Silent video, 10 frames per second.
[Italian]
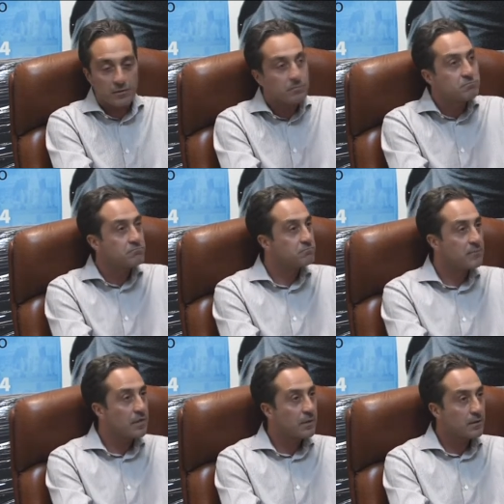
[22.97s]
non
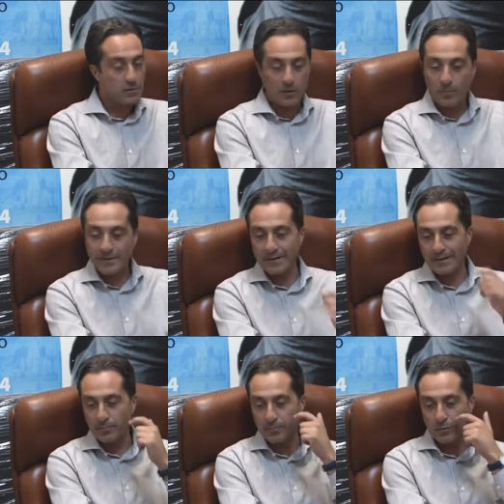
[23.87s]
hanno mai
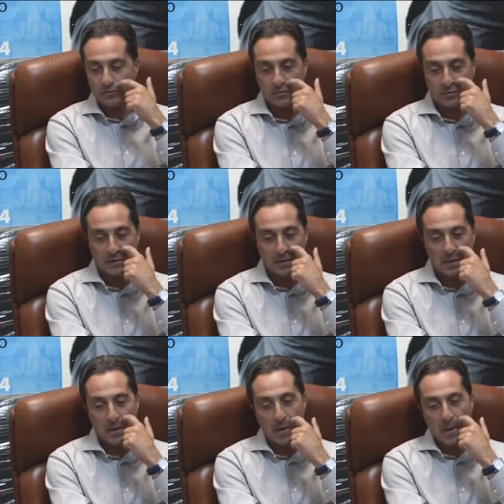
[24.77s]
tirato in porta, quindi